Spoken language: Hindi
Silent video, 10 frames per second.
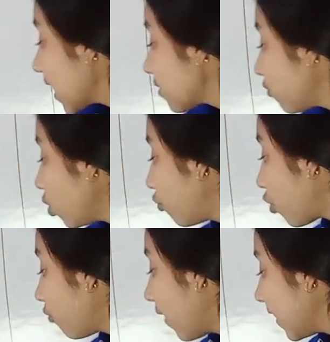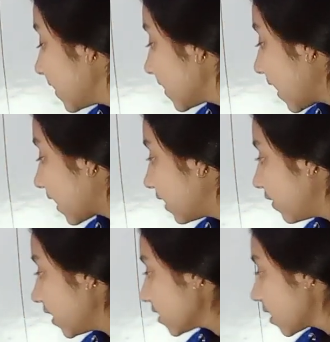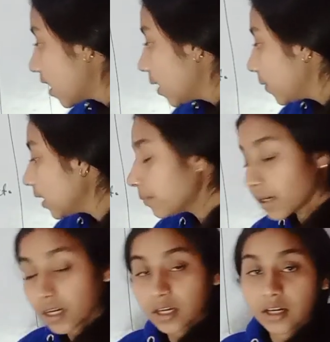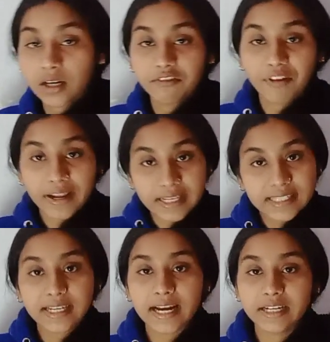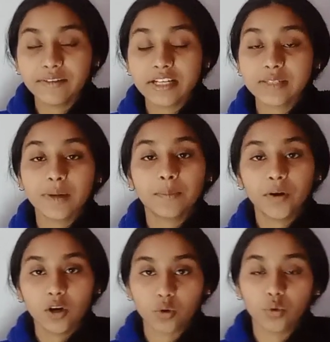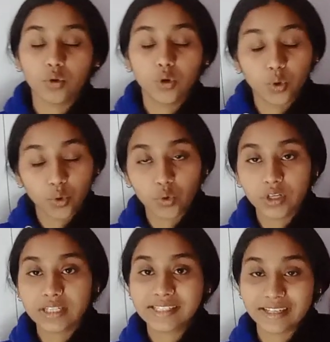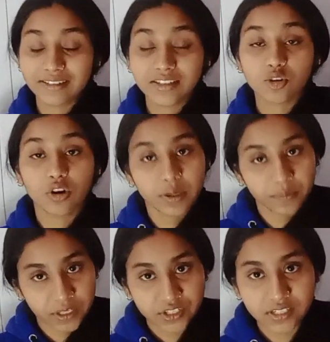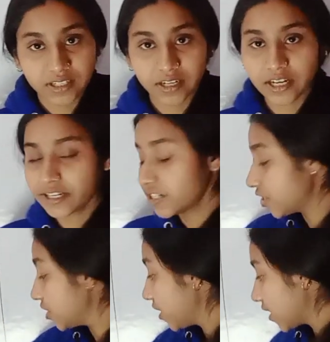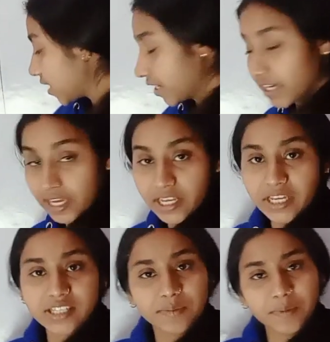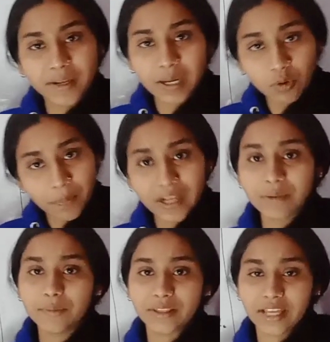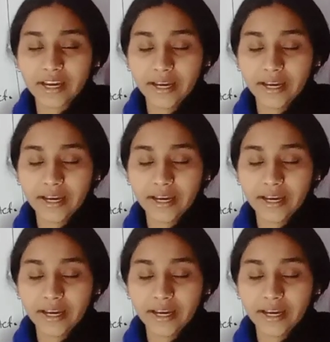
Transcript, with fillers: कैश फ्लो फ्रॉम फाइनेंसिंग एक्टिविटीज़ मतलब फाइनेंसिंग एक्टिविटीज़ में आपका लोन शेयर्स और डिवेंचर्स से रिलेटेड चीज़ें आ जाएंगी है ना ये सभी मैंने आपको पहले भी बताया